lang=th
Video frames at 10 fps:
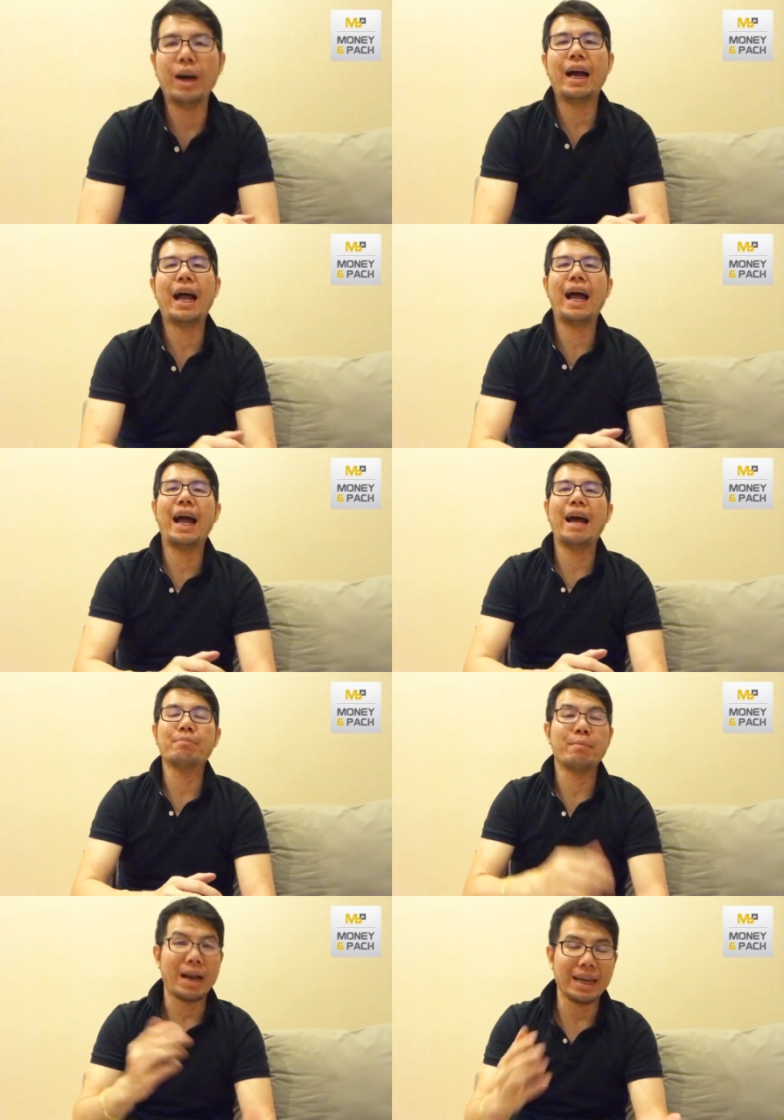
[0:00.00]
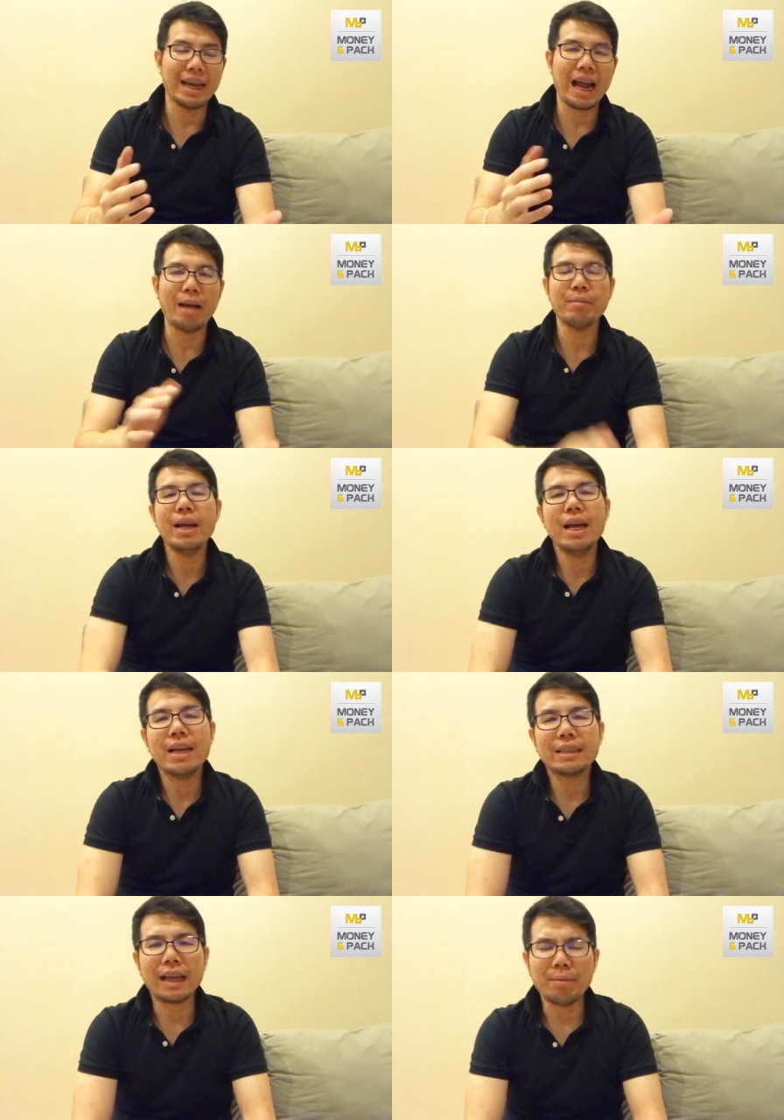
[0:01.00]
อ่าประมาณนี้นะครับ
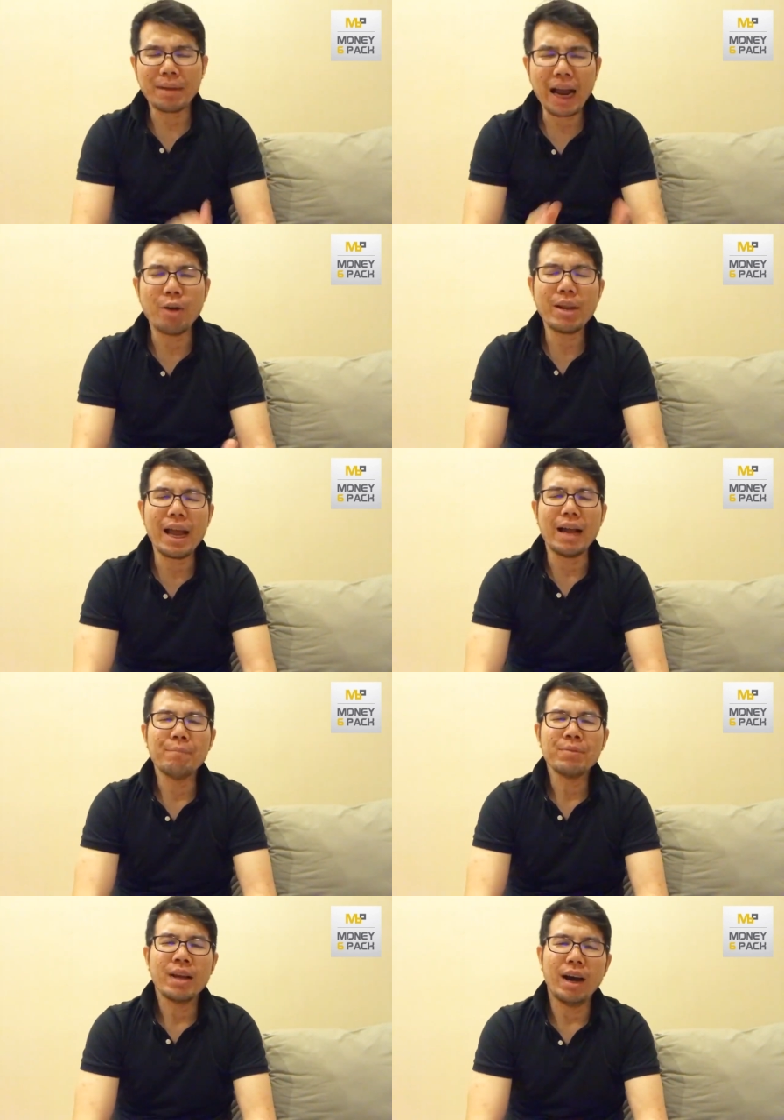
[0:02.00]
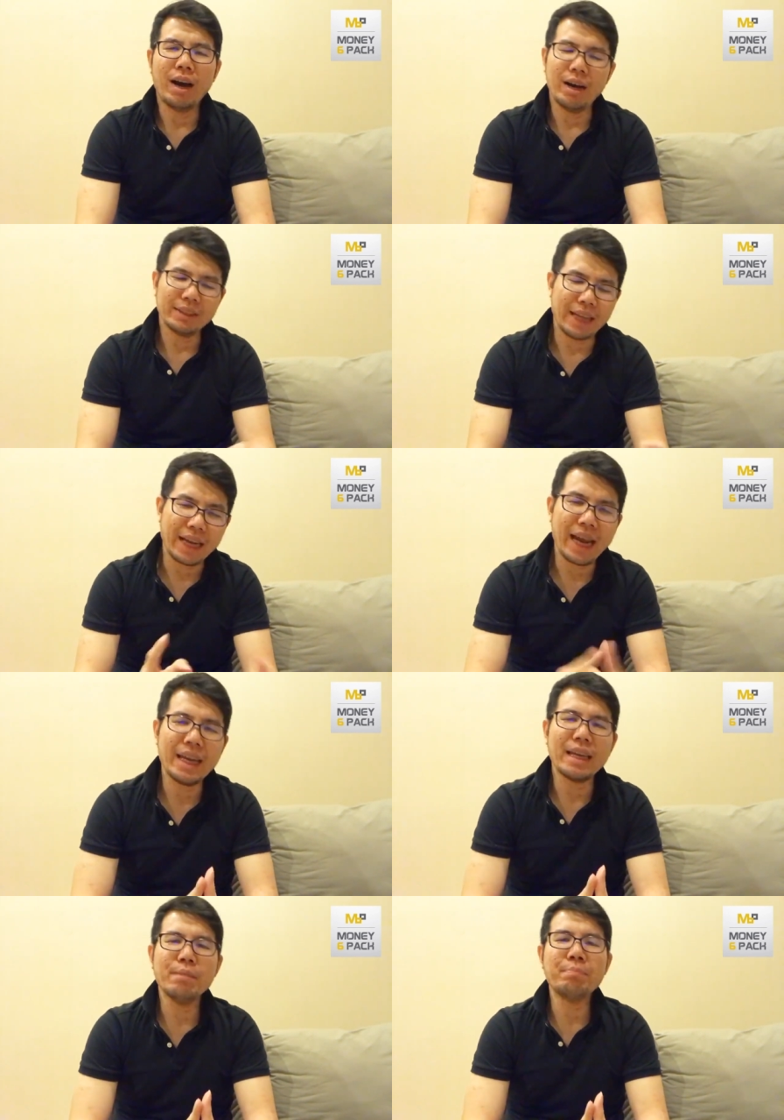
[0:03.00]
จะทำให้เขาเนี่ย เอ่อ เสียเครดิ
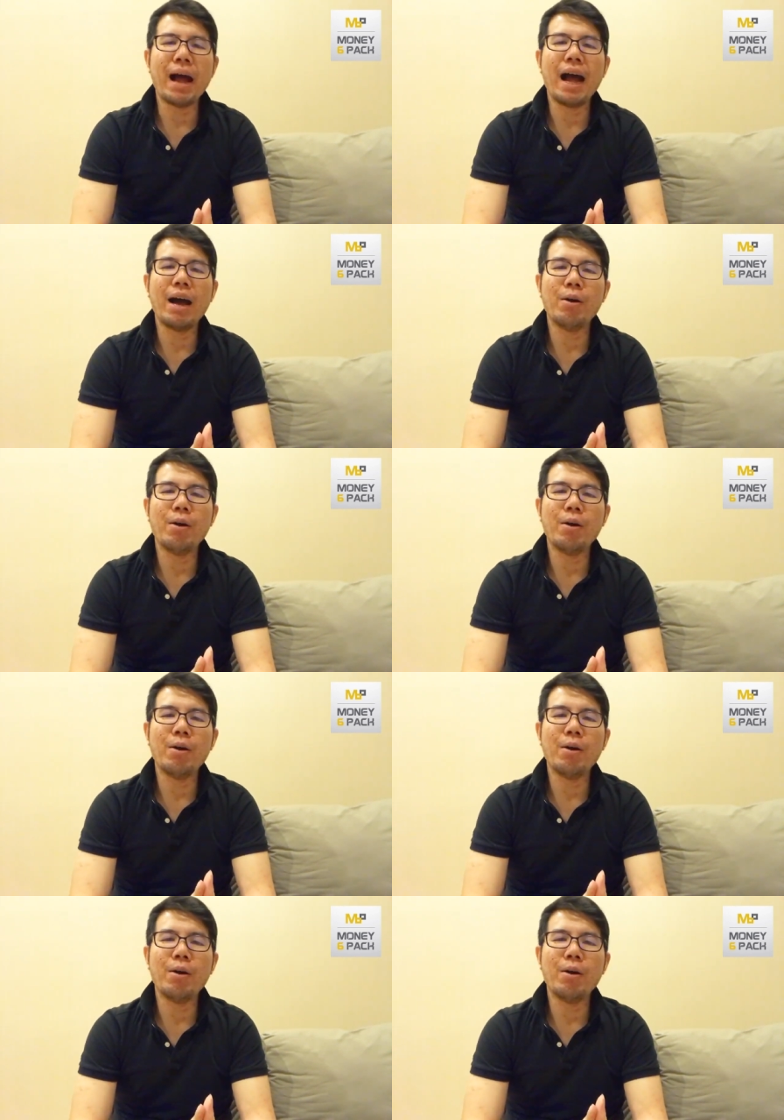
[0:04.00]
ตหรือเปล่า